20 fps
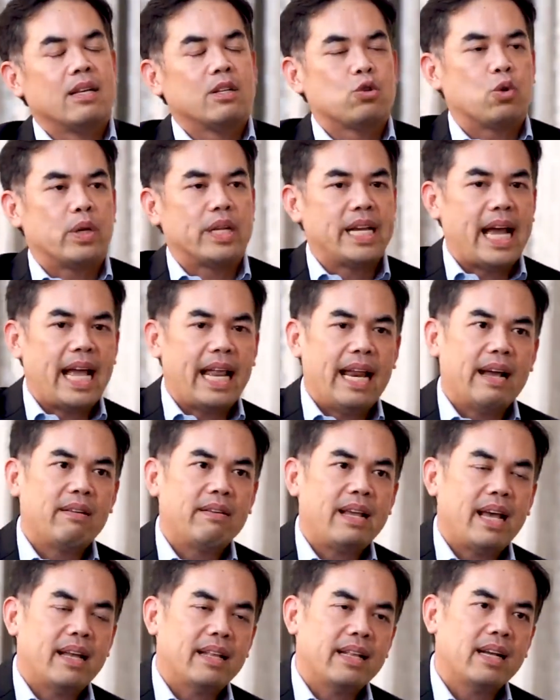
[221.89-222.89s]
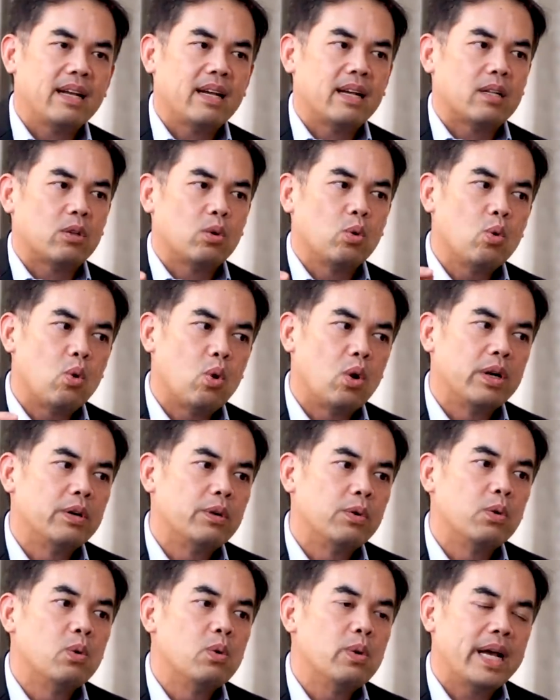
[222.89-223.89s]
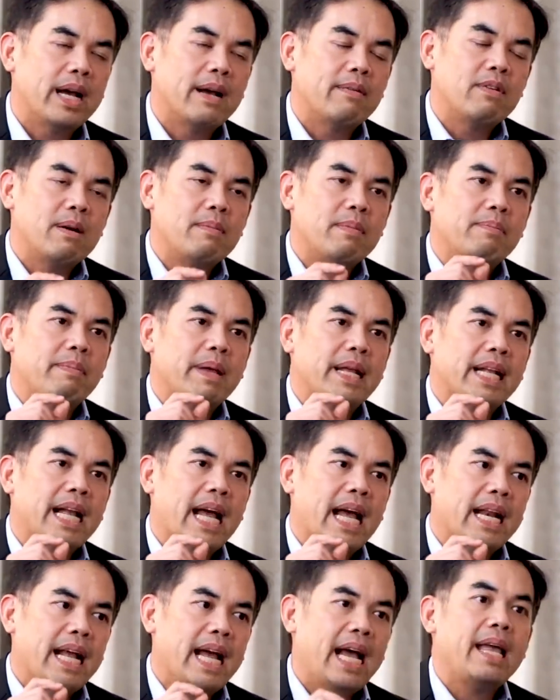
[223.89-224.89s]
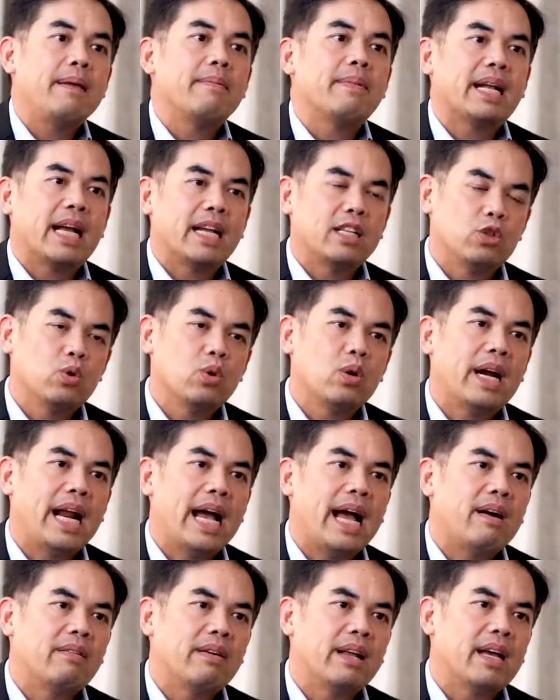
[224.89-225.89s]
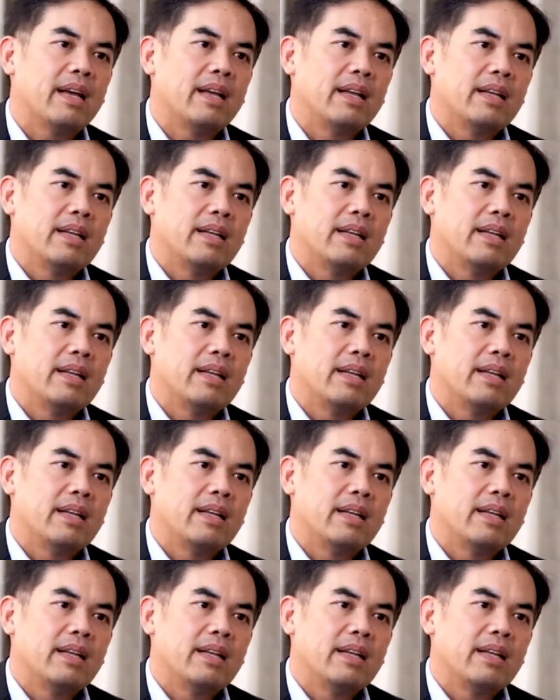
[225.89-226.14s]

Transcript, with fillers: ส่วนใหญ่แล้วเนี่ยถ้าเกิดทุกคนรู้นะครับว่ามันเป็นการให้เป็นการชั่วคราวเนี่ย